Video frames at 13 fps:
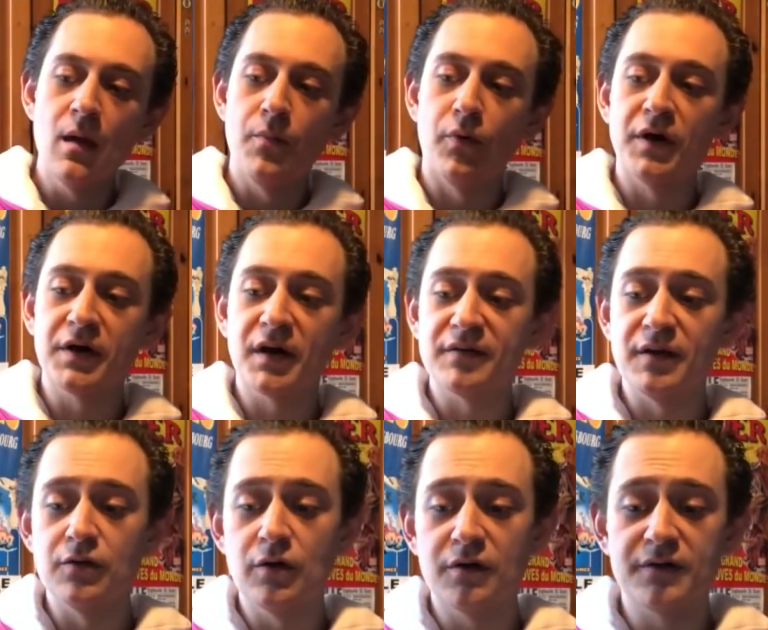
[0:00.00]
pour écrire
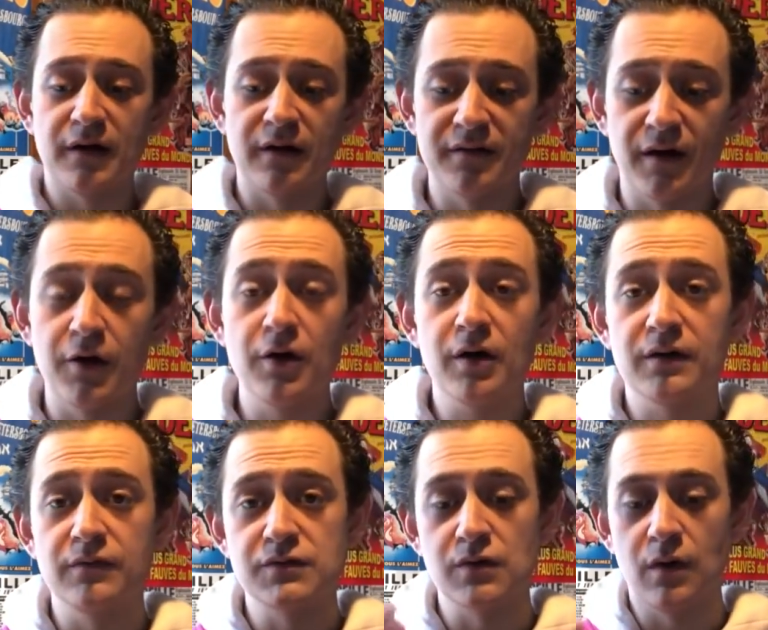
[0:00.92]
des notes à l'intérieur
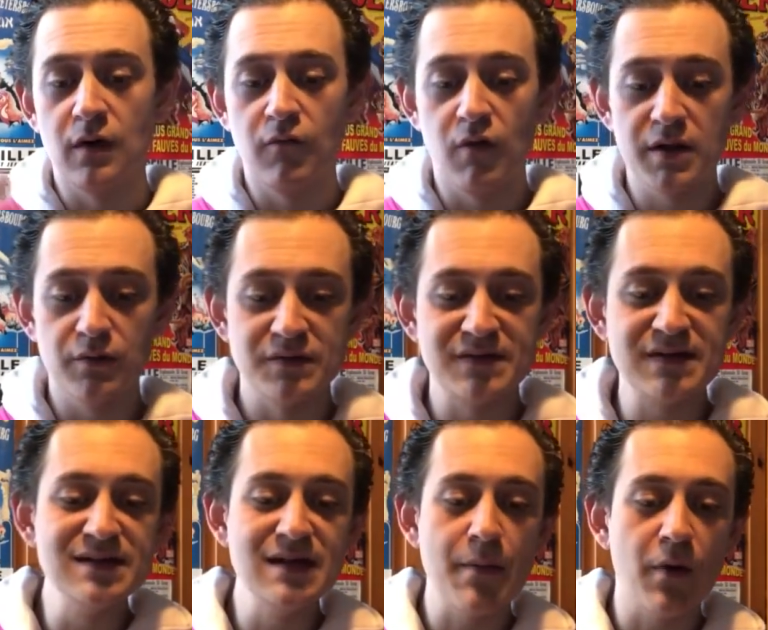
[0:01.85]
qui vous sera envoyé au
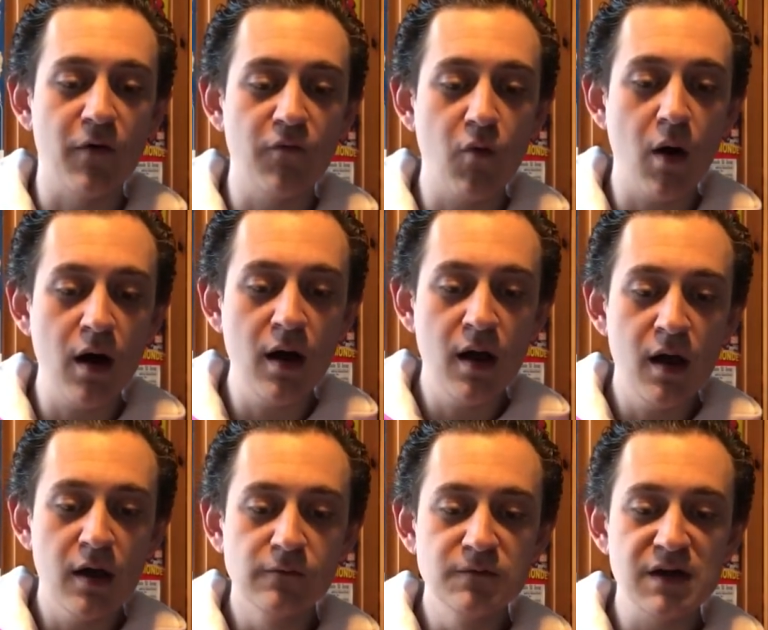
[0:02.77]
sixième envoi.
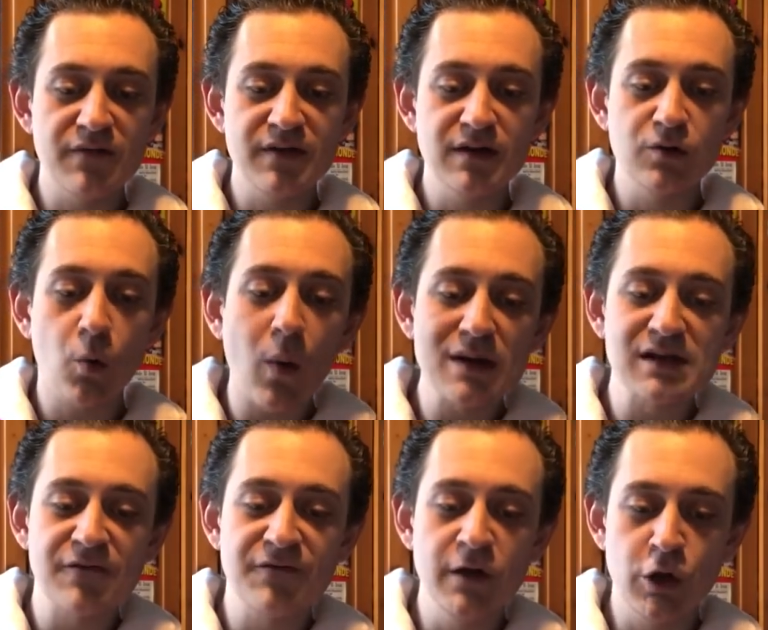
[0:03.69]
Vous avez trois
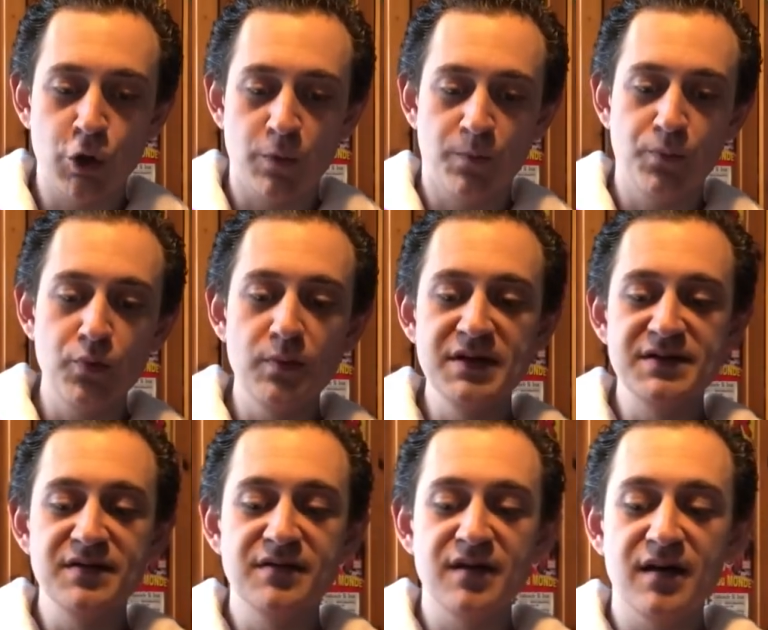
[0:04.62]
affiches
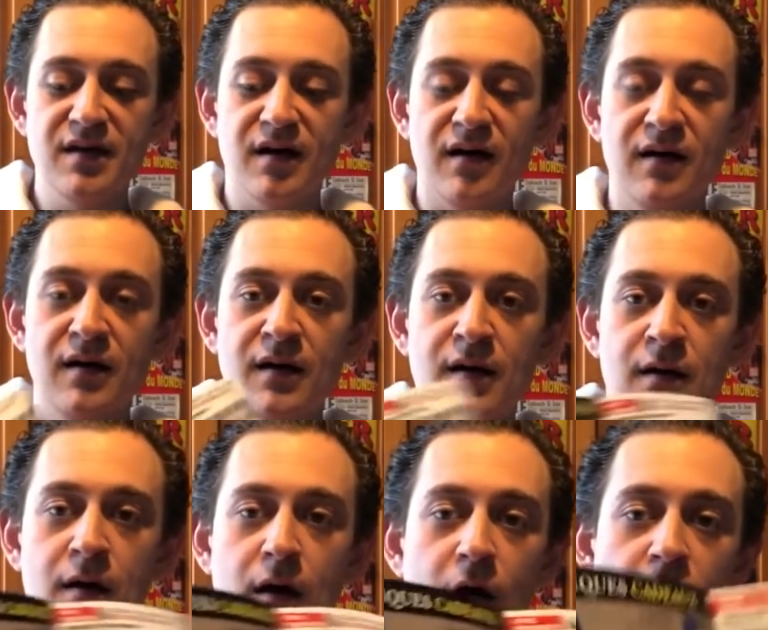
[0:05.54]
publicitaires
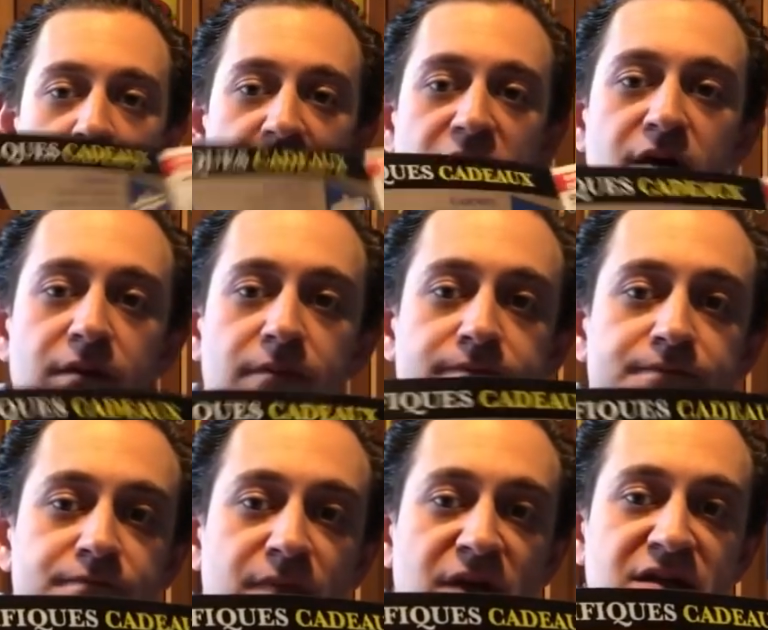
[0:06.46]
envoyées
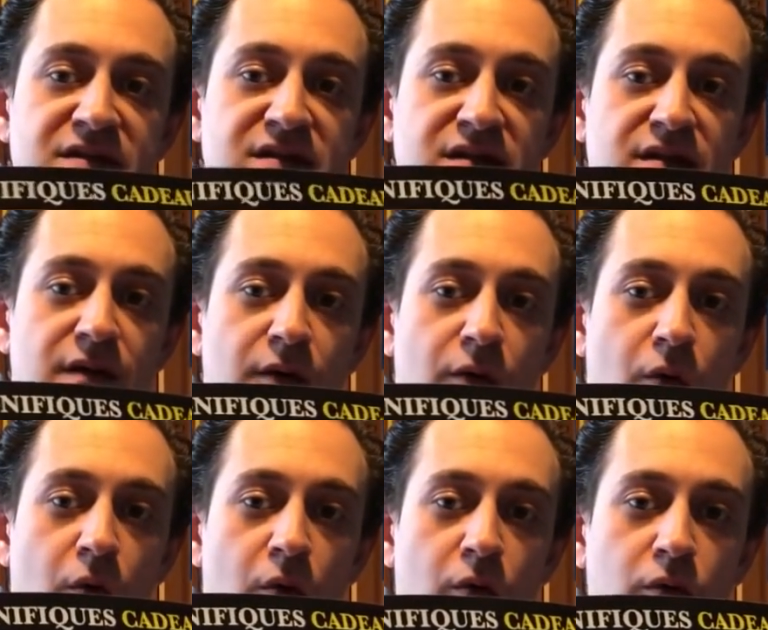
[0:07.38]
ici
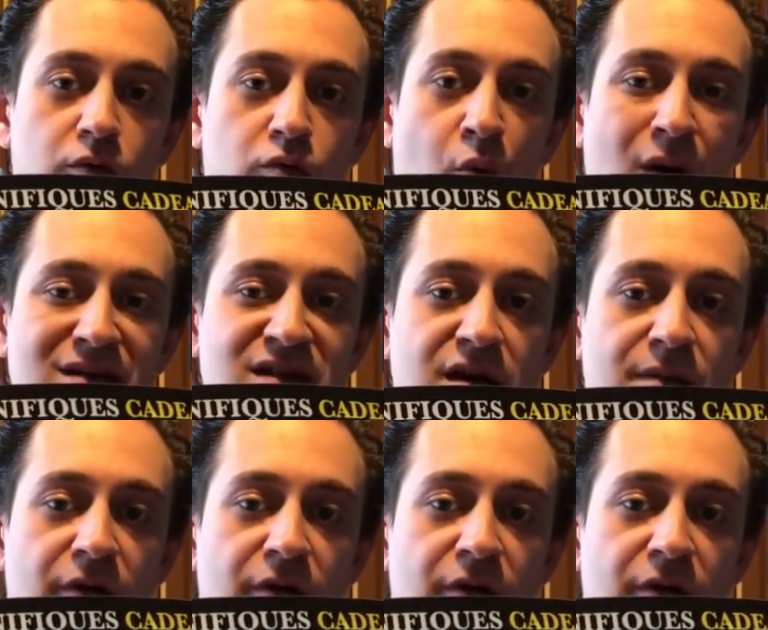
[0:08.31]
au troisième